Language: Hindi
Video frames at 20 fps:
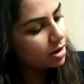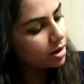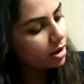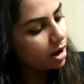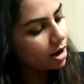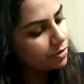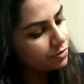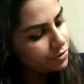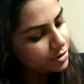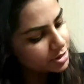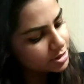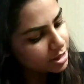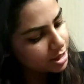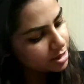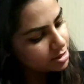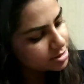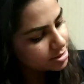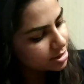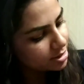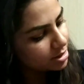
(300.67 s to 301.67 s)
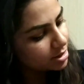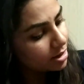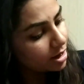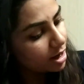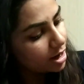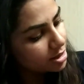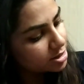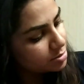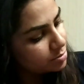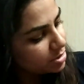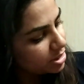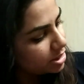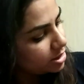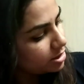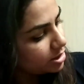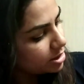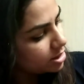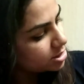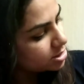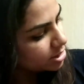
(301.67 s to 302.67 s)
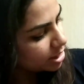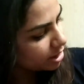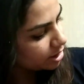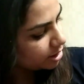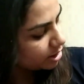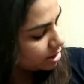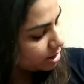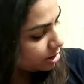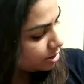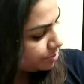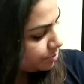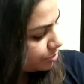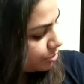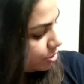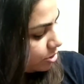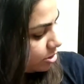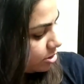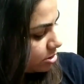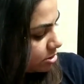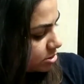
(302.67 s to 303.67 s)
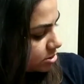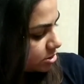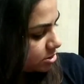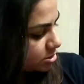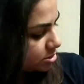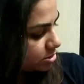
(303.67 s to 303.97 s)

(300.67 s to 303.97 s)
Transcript: काफी सारे इसके अंदर कार्ड्स मेरे डल जाएंगे अप्रॉक्स